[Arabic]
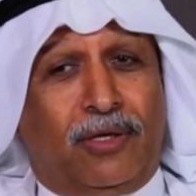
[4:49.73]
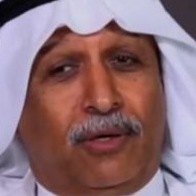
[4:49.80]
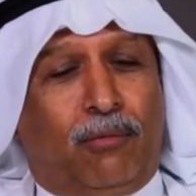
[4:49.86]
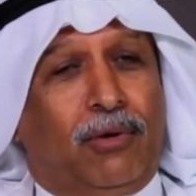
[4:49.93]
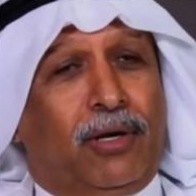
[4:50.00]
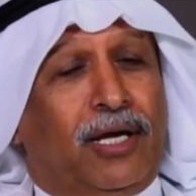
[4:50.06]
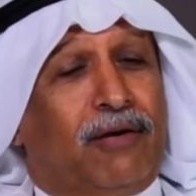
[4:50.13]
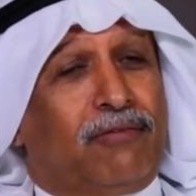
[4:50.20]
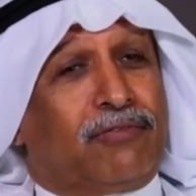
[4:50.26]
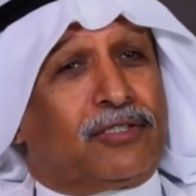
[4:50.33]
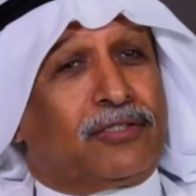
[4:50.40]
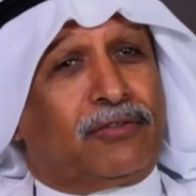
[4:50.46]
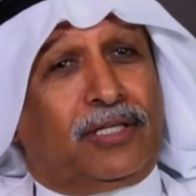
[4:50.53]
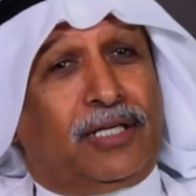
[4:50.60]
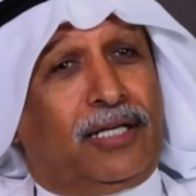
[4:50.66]
والقفز
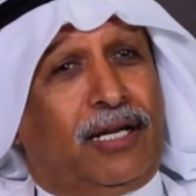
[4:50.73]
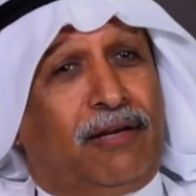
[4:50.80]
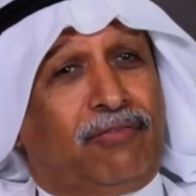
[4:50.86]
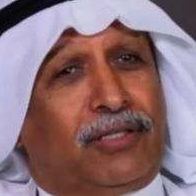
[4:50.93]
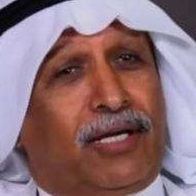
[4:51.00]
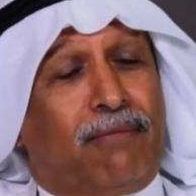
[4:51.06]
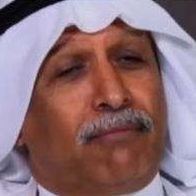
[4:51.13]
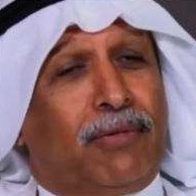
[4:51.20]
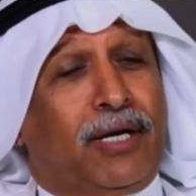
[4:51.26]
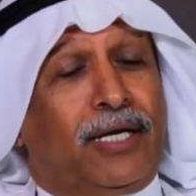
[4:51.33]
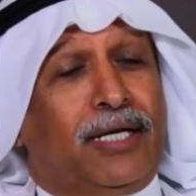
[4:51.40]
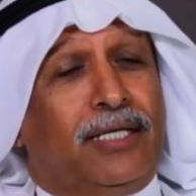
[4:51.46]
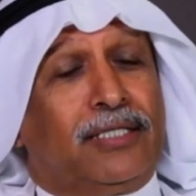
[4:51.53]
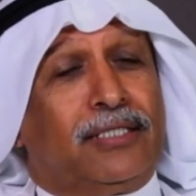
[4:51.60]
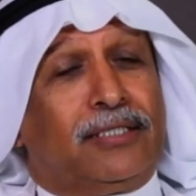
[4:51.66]
في خلال الفترة أما
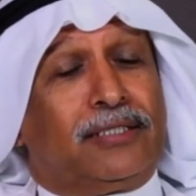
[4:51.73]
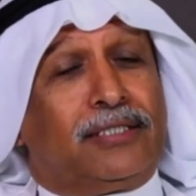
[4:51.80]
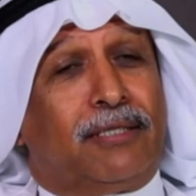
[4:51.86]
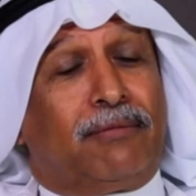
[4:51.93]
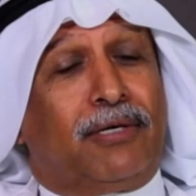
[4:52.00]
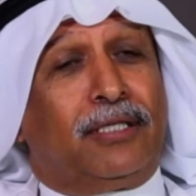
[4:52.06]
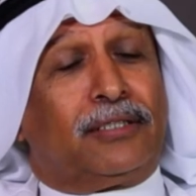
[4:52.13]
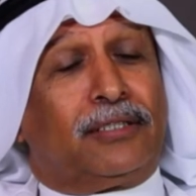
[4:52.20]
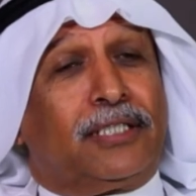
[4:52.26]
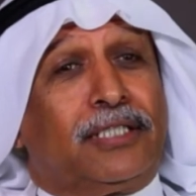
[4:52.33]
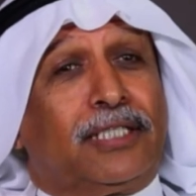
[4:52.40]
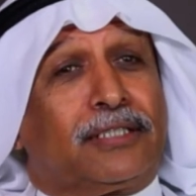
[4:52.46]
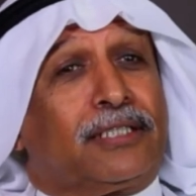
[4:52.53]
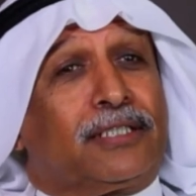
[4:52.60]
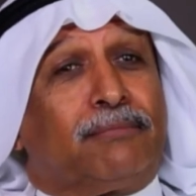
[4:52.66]
خيل الجمال
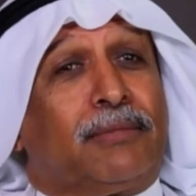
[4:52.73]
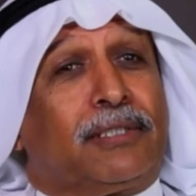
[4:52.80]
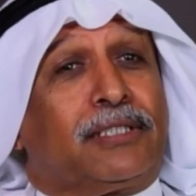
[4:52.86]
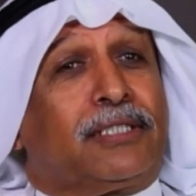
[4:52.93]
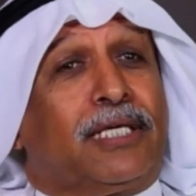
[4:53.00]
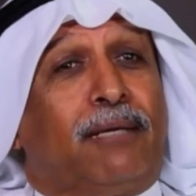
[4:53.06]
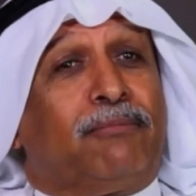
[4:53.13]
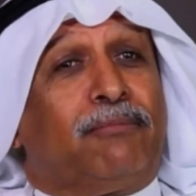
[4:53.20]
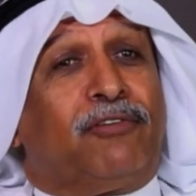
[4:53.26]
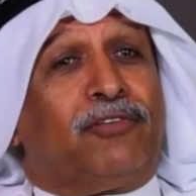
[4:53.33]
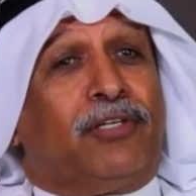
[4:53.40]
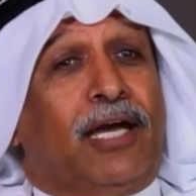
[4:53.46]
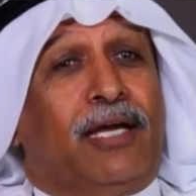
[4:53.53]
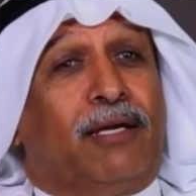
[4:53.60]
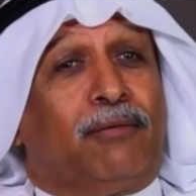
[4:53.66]
تقدر تتمتع به في
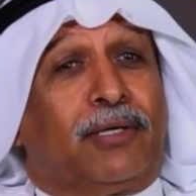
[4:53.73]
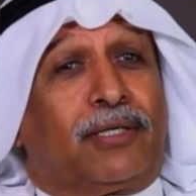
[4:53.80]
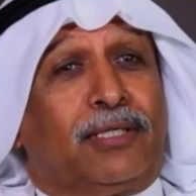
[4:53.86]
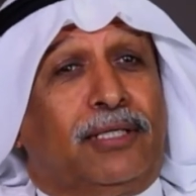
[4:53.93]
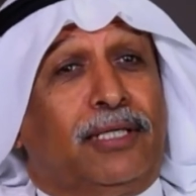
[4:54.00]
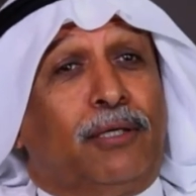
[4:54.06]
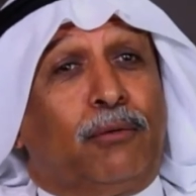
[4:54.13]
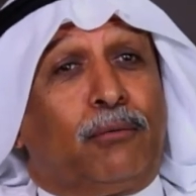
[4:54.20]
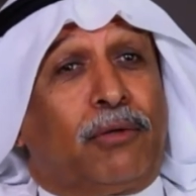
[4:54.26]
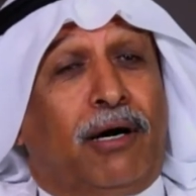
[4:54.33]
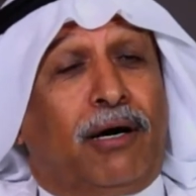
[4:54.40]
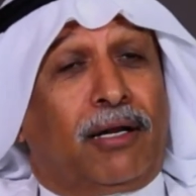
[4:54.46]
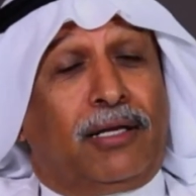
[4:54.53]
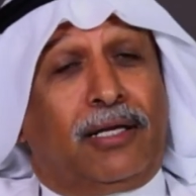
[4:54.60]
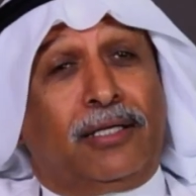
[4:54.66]
أي وقت ليل
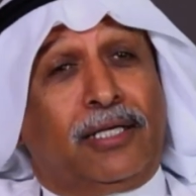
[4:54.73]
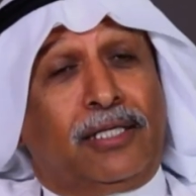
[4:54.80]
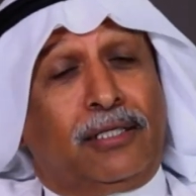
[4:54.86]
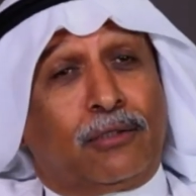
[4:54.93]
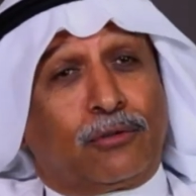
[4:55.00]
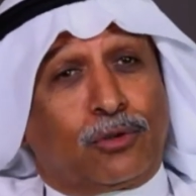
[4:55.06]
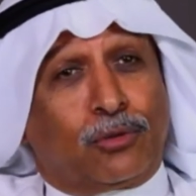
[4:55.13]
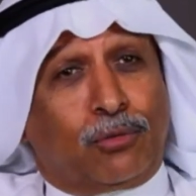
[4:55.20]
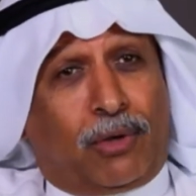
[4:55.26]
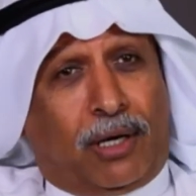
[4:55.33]
ونهار لأن هي صورة